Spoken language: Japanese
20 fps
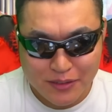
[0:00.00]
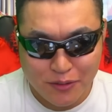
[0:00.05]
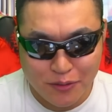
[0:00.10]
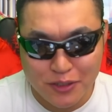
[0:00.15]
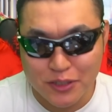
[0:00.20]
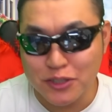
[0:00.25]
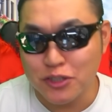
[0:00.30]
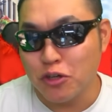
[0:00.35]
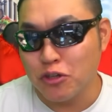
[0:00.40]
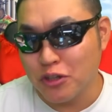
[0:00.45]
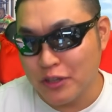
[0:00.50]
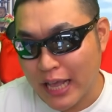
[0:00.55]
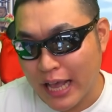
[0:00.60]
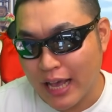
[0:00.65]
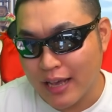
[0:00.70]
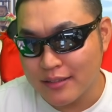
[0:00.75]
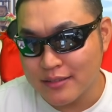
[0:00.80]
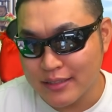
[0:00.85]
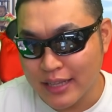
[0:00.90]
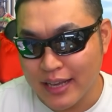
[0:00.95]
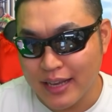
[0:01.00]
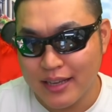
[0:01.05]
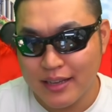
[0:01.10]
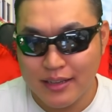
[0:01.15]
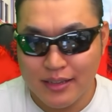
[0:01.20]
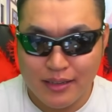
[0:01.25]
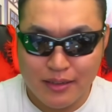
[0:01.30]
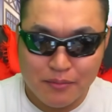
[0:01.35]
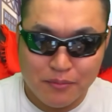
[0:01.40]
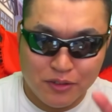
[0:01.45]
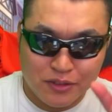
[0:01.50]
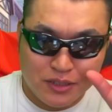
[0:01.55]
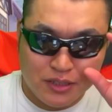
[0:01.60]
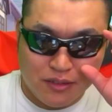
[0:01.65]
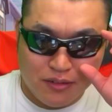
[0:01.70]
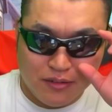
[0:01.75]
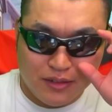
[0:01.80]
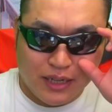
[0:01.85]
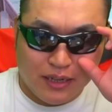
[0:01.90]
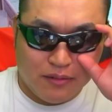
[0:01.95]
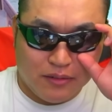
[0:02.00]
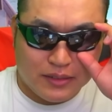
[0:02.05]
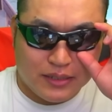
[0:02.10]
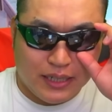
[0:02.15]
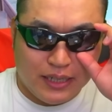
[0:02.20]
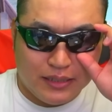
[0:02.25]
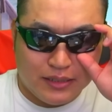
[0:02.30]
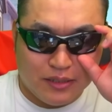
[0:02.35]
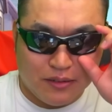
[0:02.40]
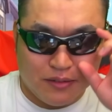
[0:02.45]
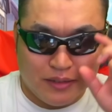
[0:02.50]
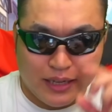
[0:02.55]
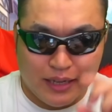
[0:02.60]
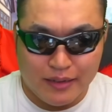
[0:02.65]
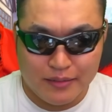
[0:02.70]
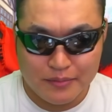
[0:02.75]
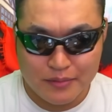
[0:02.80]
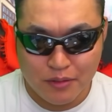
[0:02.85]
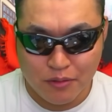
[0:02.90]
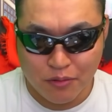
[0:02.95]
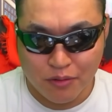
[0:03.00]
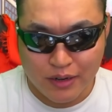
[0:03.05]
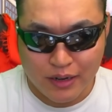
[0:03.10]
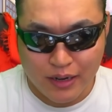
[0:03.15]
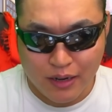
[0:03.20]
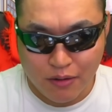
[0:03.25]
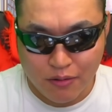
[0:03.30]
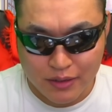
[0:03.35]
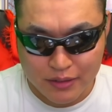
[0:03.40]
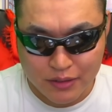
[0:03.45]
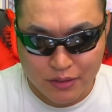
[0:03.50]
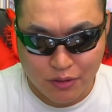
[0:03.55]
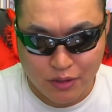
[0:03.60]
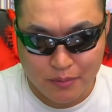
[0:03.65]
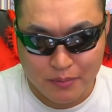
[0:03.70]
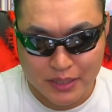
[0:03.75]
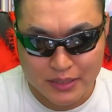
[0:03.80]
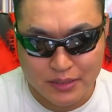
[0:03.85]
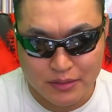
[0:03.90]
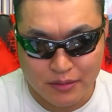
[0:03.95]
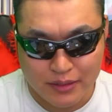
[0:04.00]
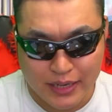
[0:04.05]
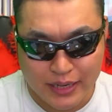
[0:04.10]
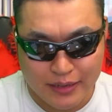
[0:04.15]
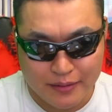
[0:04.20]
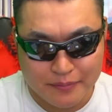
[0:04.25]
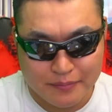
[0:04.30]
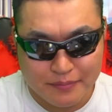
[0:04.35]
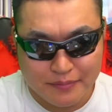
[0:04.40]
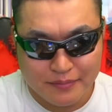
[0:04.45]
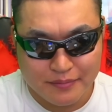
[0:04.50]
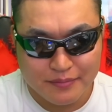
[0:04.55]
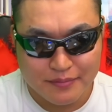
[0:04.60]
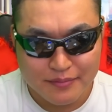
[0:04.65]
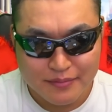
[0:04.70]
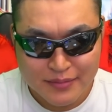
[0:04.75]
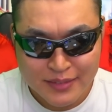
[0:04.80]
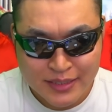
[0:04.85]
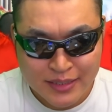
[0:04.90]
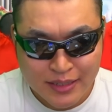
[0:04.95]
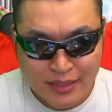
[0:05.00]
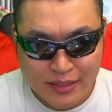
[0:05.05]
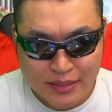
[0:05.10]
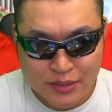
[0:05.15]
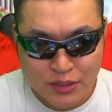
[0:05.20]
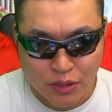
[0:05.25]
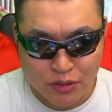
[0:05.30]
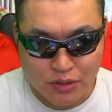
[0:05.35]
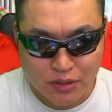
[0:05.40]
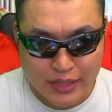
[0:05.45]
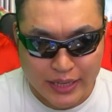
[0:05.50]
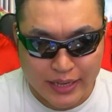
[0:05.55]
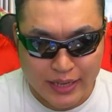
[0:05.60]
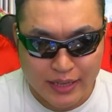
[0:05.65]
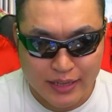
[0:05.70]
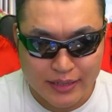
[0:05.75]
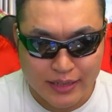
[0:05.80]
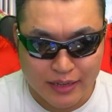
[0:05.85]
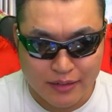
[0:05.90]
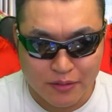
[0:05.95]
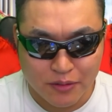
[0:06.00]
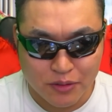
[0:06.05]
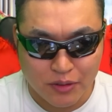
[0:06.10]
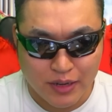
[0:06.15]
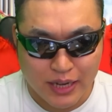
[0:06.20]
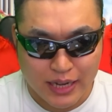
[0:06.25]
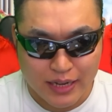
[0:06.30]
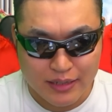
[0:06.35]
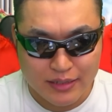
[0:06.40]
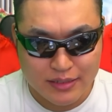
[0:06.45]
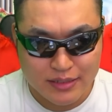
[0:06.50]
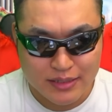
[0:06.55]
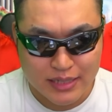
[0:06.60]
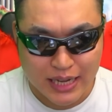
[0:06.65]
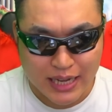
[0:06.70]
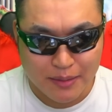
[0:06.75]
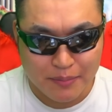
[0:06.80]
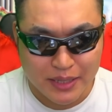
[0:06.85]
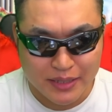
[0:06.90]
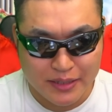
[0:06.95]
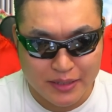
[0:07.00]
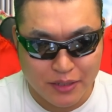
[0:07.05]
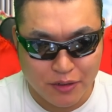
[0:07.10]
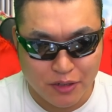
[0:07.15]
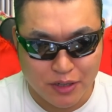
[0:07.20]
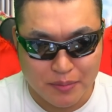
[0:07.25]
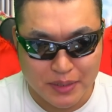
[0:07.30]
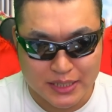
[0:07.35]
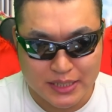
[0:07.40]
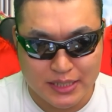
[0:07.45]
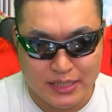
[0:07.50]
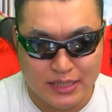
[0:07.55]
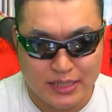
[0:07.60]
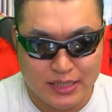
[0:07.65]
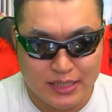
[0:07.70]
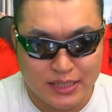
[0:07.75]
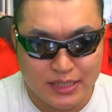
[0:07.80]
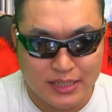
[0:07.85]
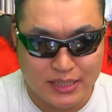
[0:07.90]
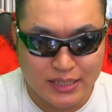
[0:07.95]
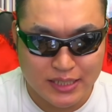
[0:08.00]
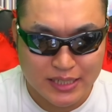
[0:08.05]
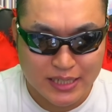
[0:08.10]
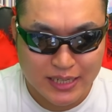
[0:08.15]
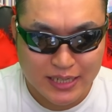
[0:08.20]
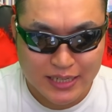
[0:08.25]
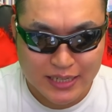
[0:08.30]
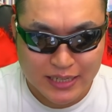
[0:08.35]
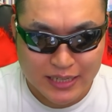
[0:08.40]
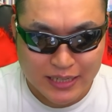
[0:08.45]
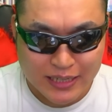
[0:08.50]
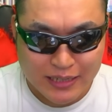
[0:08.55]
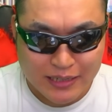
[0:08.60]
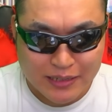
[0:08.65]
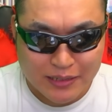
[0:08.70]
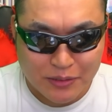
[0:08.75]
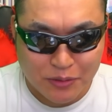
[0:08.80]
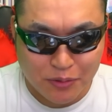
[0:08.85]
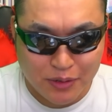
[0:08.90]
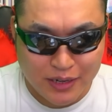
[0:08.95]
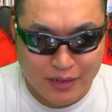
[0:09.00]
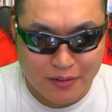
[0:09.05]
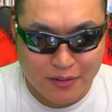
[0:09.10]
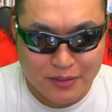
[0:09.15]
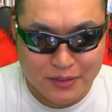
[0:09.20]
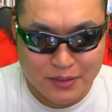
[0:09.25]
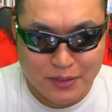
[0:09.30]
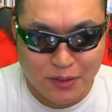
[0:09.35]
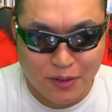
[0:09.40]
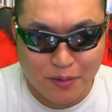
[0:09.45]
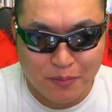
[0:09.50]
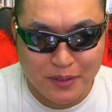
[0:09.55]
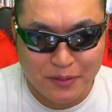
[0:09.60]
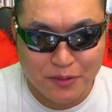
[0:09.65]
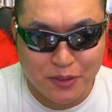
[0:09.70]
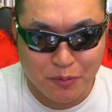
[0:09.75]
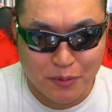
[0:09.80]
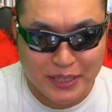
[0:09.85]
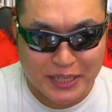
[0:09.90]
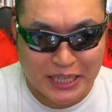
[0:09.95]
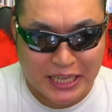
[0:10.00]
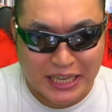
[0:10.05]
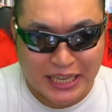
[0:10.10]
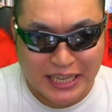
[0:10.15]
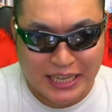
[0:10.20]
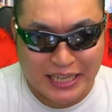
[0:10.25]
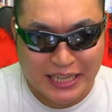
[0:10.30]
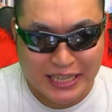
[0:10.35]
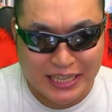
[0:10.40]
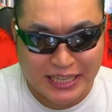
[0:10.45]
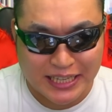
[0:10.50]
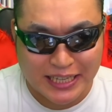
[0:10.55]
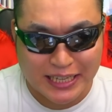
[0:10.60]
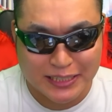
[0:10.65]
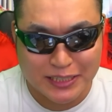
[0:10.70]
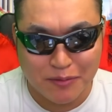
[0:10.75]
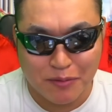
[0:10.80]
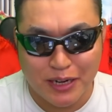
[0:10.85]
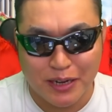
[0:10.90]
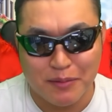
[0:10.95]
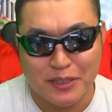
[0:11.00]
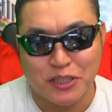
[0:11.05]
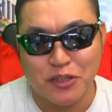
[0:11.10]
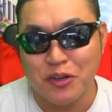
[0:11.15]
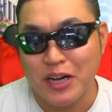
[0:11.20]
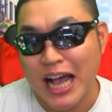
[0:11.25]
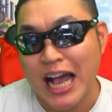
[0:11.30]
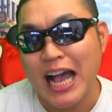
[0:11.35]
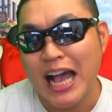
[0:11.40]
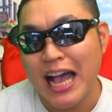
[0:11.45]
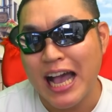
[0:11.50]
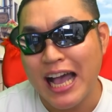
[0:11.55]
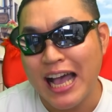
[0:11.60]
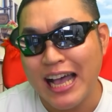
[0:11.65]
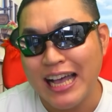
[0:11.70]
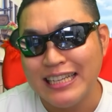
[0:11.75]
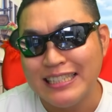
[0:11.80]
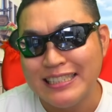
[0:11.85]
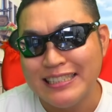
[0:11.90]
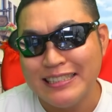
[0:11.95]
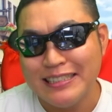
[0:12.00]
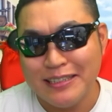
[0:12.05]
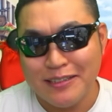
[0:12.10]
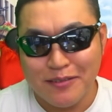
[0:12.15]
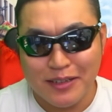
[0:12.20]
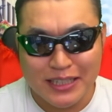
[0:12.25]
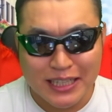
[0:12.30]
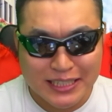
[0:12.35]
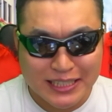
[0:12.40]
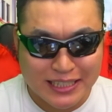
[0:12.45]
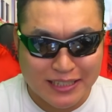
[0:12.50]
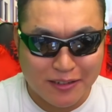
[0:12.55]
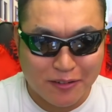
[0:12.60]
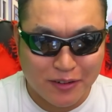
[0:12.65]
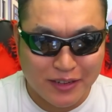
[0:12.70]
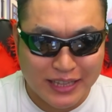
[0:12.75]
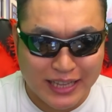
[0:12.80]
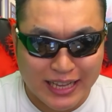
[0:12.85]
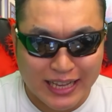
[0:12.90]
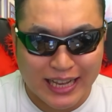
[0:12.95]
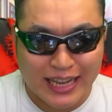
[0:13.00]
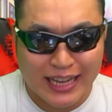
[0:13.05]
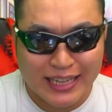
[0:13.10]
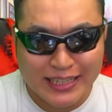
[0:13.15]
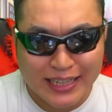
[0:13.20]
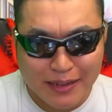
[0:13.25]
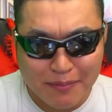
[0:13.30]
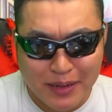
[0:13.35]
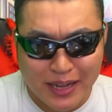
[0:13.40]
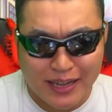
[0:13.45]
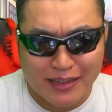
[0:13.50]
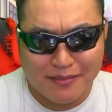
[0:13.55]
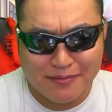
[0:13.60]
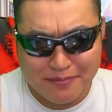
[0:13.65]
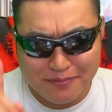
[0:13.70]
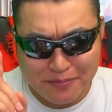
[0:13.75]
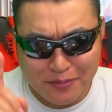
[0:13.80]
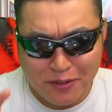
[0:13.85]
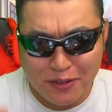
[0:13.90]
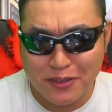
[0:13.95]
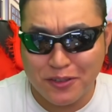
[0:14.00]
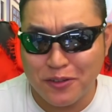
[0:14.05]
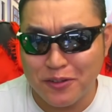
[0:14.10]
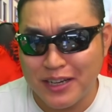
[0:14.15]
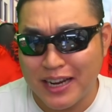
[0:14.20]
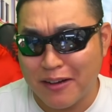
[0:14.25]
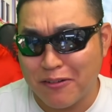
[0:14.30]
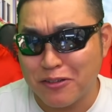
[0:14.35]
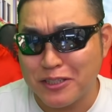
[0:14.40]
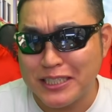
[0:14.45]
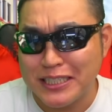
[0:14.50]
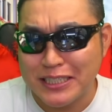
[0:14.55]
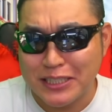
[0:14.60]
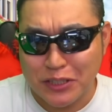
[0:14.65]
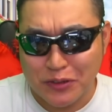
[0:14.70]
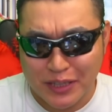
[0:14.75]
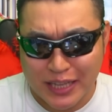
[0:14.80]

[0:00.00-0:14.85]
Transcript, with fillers: ということで、ね、もちろん過去最速で、祠が終わっておりますので、ちょっとね、やることが余っております。ドラゴン装備福引き、行かせてもらいましょうか。私、これね、頭、もう1個ぐらい欲しいんですよ